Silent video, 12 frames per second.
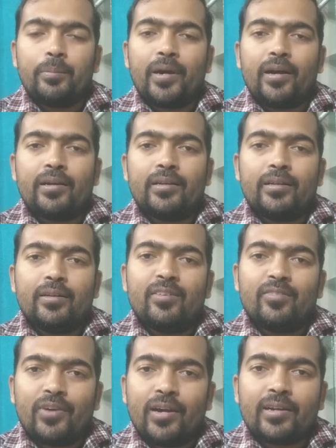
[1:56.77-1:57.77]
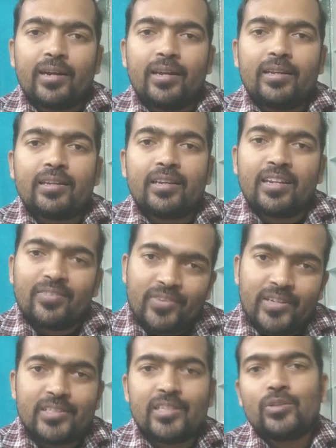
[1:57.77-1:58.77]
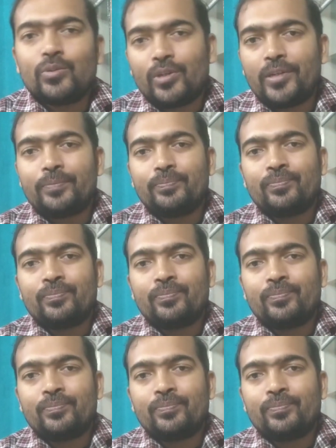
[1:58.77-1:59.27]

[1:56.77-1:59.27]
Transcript: বা ফাঙ্গাল ইনফেকশন হলে